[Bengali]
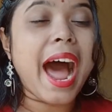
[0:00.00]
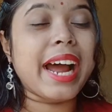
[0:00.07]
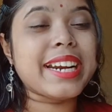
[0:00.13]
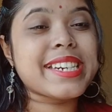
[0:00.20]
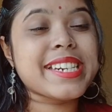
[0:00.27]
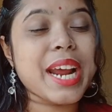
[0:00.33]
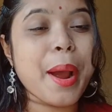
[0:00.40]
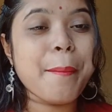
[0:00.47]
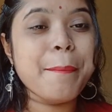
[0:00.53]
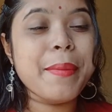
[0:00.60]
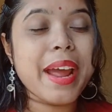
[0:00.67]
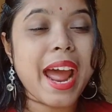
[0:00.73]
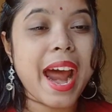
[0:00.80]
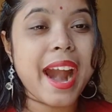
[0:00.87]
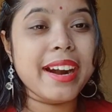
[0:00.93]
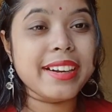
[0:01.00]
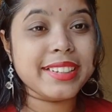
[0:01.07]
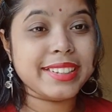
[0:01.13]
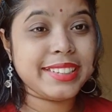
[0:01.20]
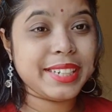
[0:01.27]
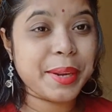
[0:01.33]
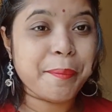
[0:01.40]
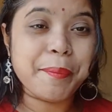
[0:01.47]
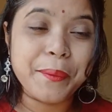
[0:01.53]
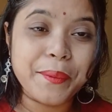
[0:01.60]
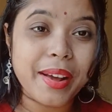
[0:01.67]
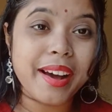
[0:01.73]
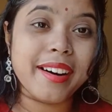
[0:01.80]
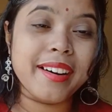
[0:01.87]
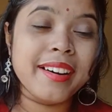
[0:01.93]
আসাম অ্যান্ড
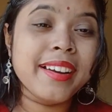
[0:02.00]
ত্রিপুরা